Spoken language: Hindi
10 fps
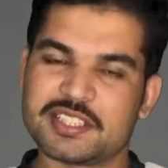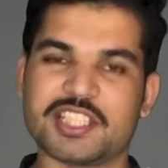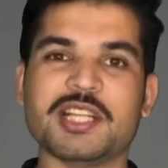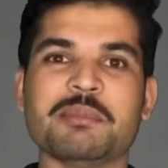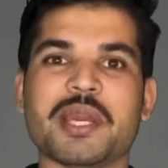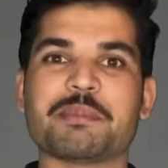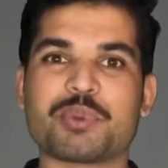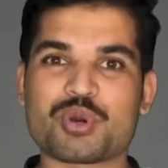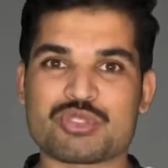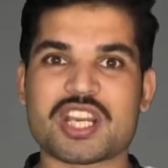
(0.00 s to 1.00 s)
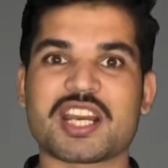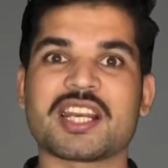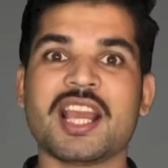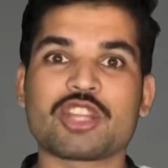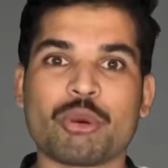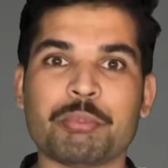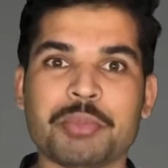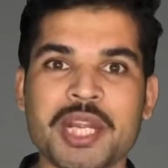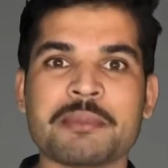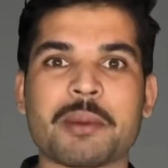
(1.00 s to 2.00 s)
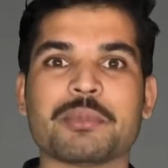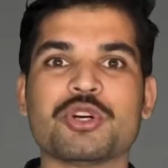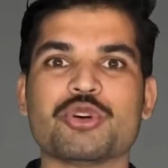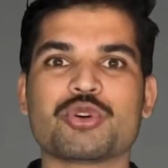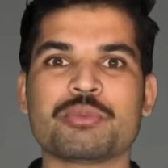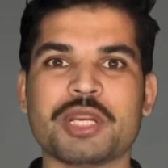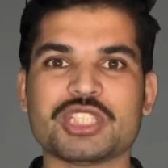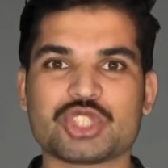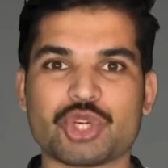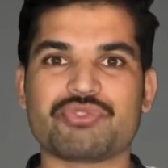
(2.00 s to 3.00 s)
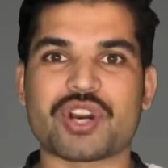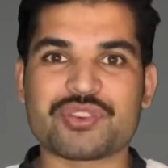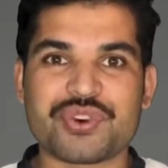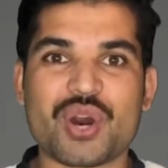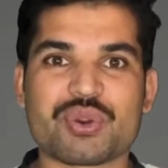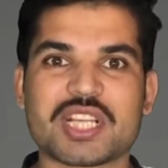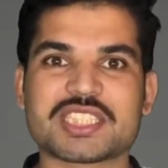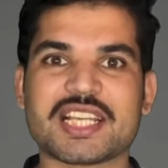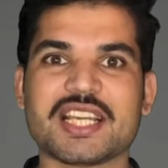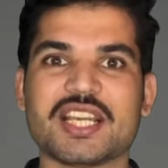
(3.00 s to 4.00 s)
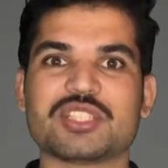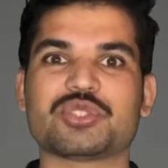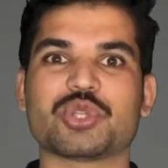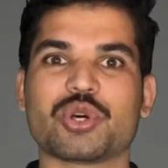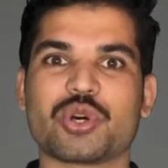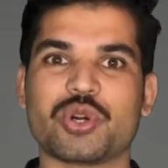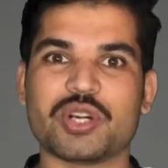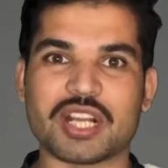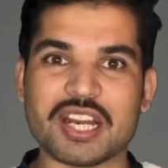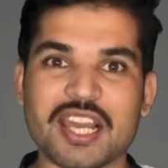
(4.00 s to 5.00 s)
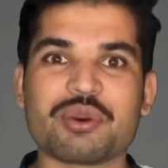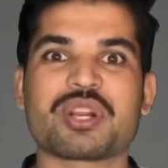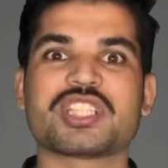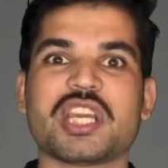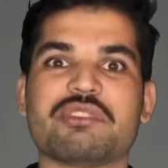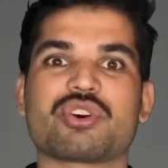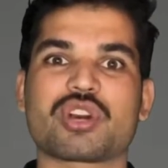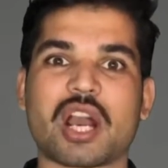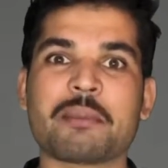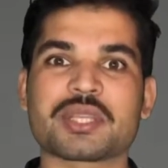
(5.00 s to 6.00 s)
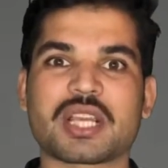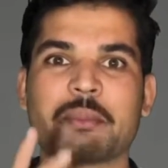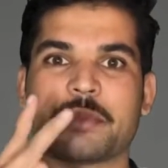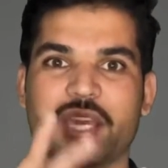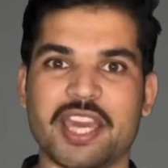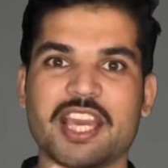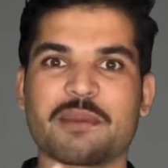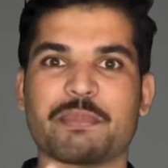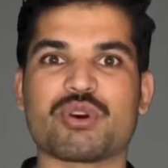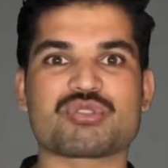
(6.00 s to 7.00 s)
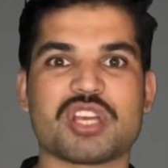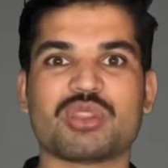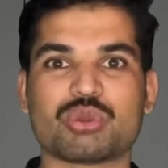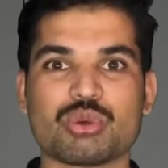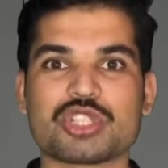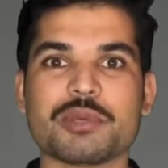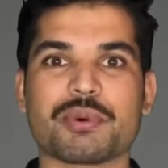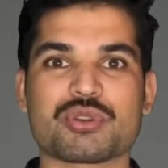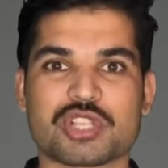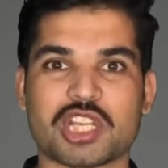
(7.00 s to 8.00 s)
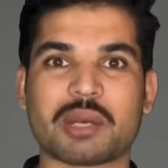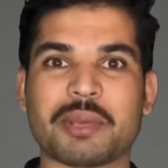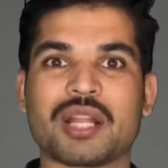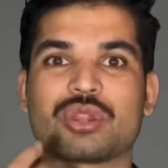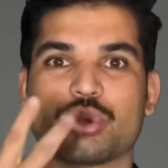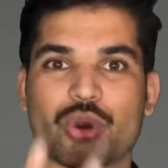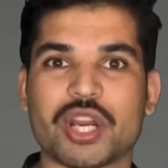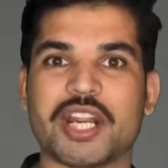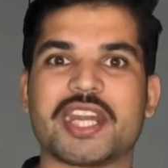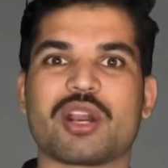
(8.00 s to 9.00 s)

दिन में पोस्टें करनी है तो मिनिमम उनमें जो वक्फा होना चाहिए जो डिले होना चाहिए वो कम से कम एक पोस्ट या दूसरी पोस्ट के दरमियान दो घंटे